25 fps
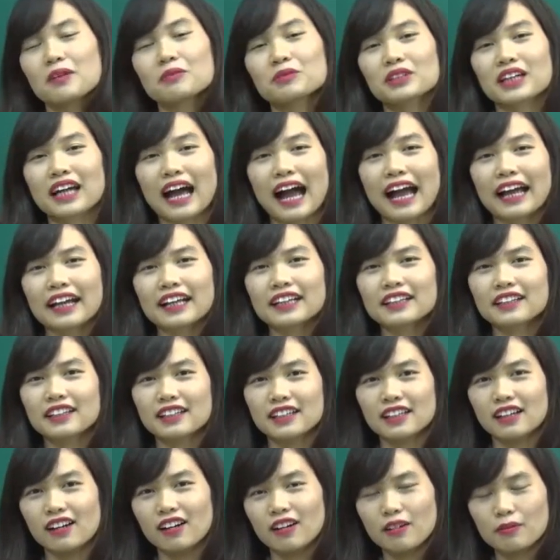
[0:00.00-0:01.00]
trong tiếng Anh
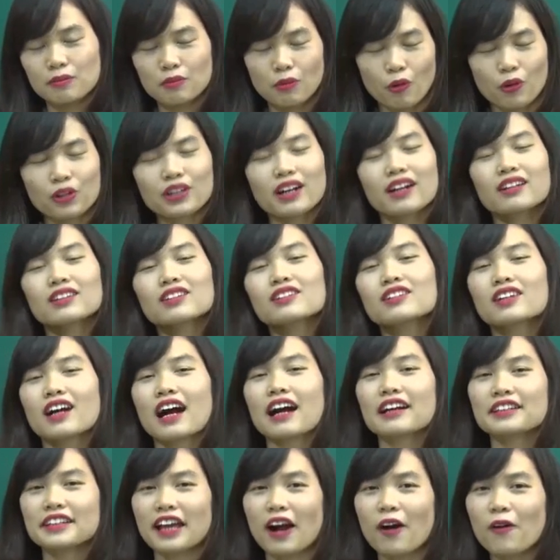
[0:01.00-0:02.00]
thì ở mỗi các từ
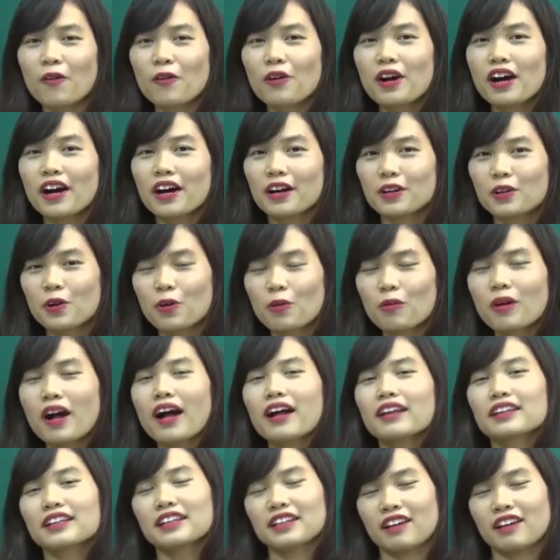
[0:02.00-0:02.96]
khác nhau, đúng không ạ?